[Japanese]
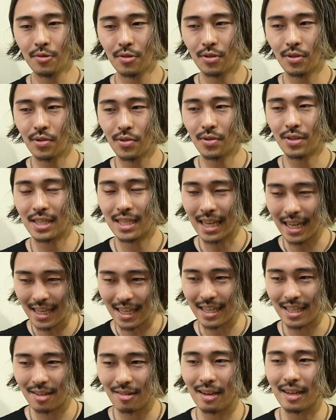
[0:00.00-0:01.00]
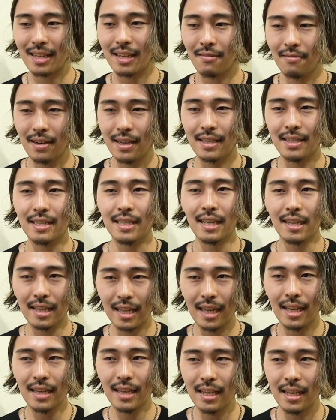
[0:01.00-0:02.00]
そういうのしたいですって方は絶
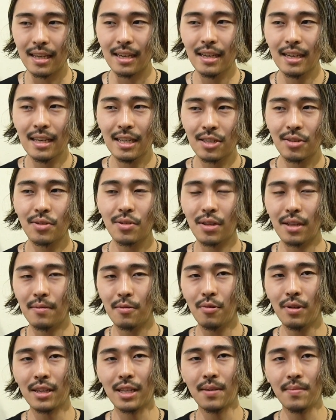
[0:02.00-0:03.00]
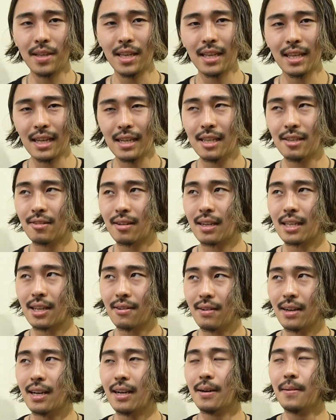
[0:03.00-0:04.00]
対にそういうのでご飯食べていきたいですって方
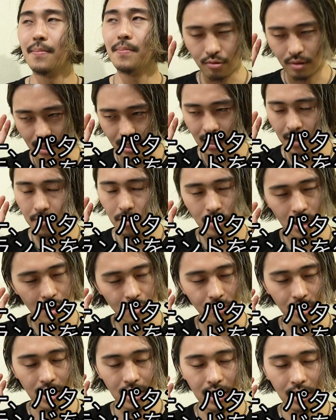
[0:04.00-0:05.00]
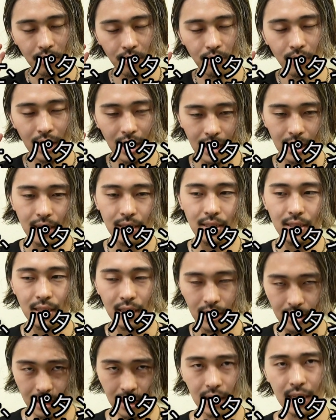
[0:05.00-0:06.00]
は僕は専門学校に行った方が
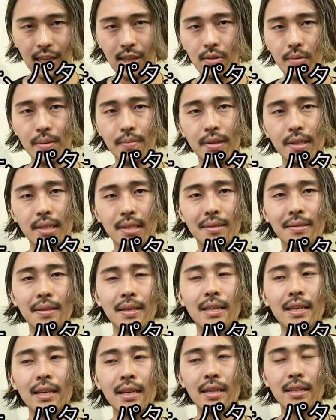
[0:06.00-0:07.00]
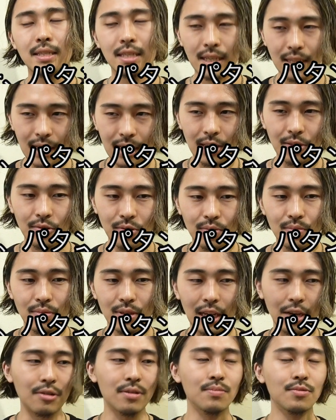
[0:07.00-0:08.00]
絶対にいいと思いますじゃないと
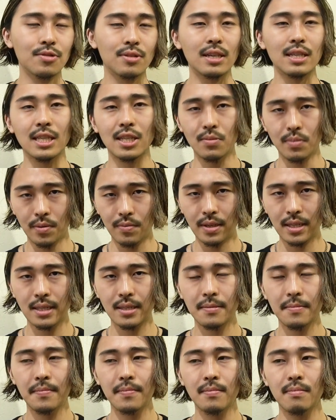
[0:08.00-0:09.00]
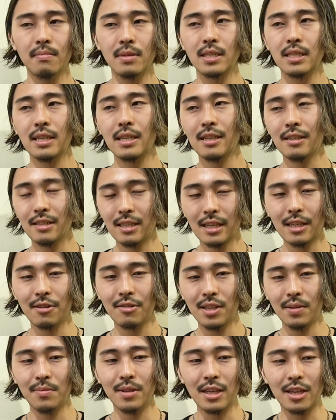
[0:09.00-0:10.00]
逆に難しいと思いますまあ、じゃじゃな
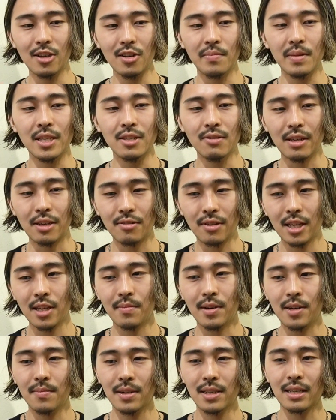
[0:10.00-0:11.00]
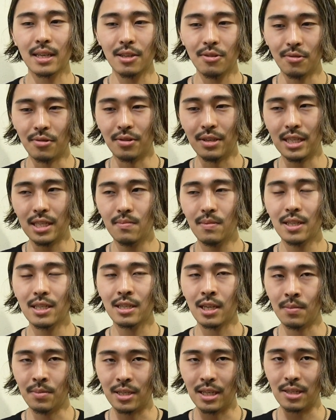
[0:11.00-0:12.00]
くてもできる道はいくらでもありますけど一番
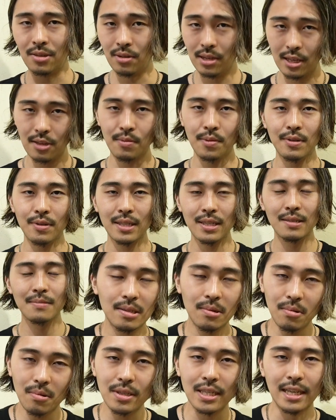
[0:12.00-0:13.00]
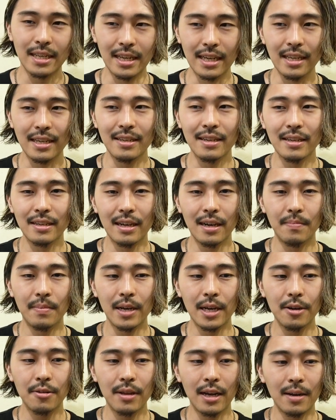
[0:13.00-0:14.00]
近道はそれだますそうじゃない
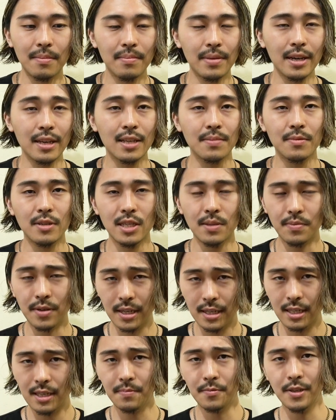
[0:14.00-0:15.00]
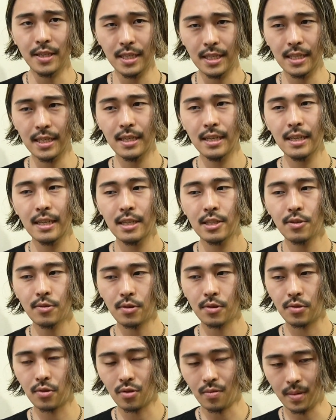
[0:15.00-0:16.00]
アパレルの販売員でもいいしプレスでもいいしちょっ
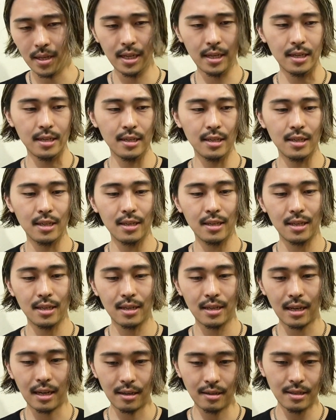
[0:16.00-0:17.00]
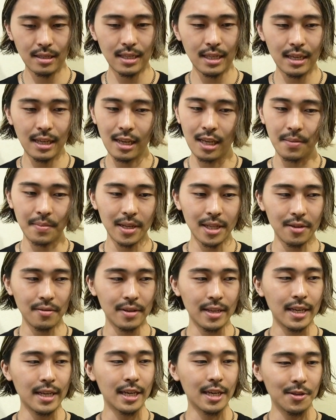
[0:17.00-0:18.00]
とそこまで完全に決まって
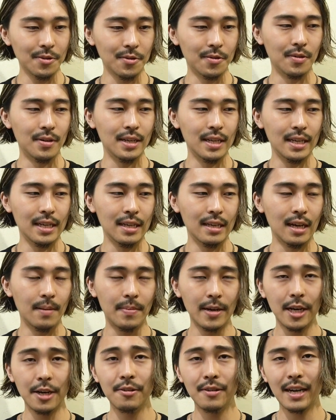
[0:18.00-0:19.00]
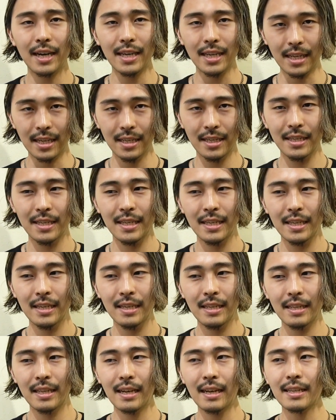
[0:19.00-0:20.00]
はないけど、えー、アパレルがいいっ
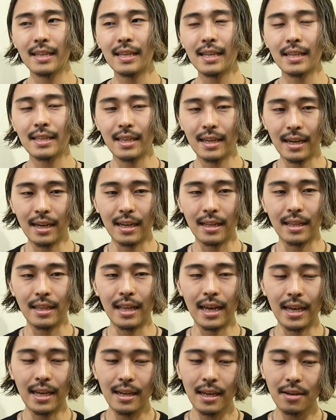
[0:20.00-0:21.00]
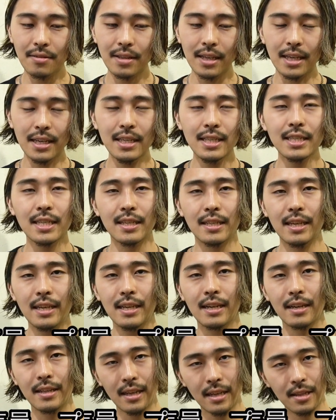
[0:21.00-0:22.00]
て方だったら大学でいいんじゃな
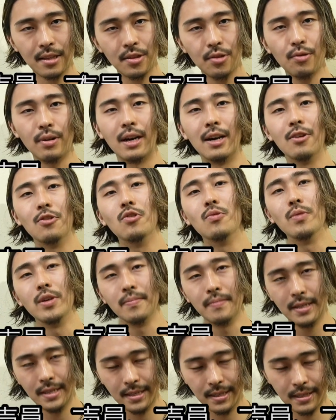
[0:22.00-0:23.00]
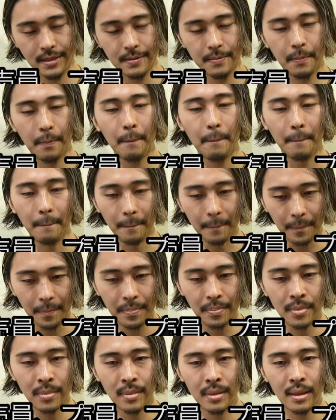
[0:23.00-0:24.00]
いかなとは思います、う
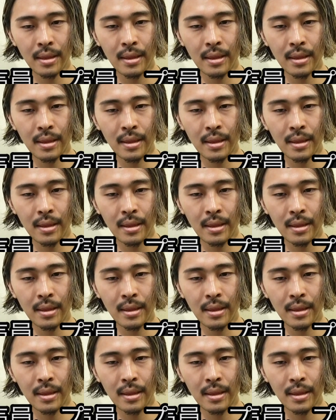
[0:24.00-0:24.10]
ん、